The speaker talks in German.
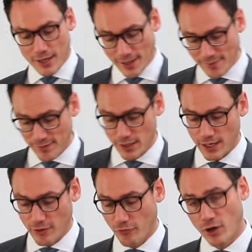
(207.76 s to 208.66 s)
Das ist ein
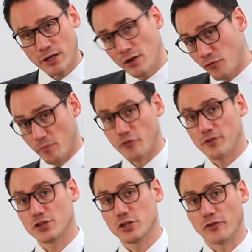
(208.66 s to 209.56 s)
kleiner Vorteil,
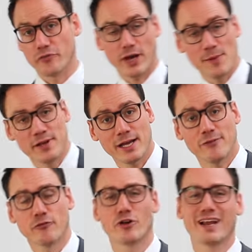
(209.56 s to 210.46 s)
45.000
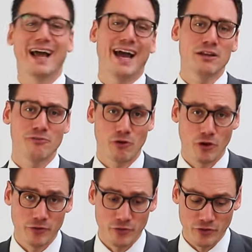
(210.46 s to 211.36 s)
Freibetrag für kleine
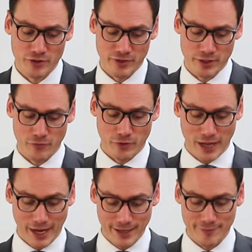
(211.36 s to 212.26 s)
Veräußerungsgewinne
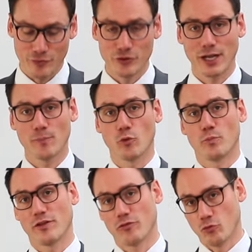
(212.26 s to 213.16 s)
von Einzelunternehmen
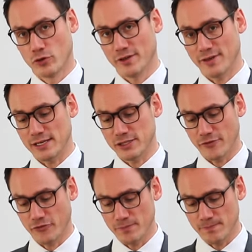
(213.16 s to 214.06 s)
und
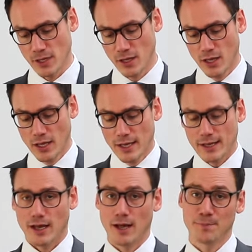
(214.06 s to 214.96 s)
Personengesellschaften.
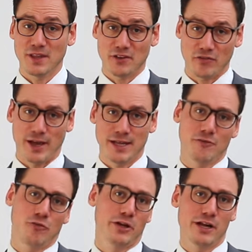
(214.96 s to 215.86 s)
Ähm,
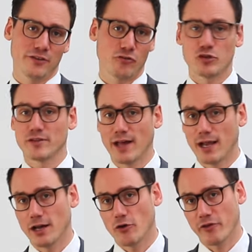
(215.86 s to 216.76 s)
zweiter Vorteil ist, ich
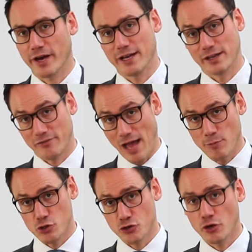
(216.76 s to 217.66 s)
zahle darauf keine
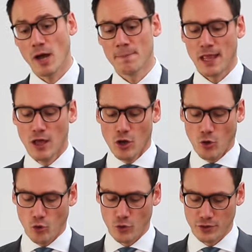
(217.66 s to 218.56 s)
Gewerbesteuer
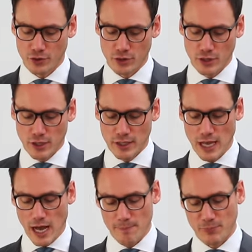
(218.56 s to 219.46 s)
und
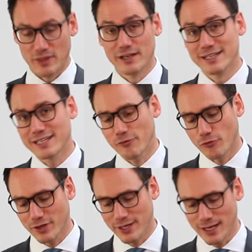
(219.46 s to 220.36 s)
ja, dritter
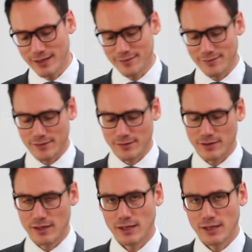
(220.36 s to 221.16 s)
Vorteil ist,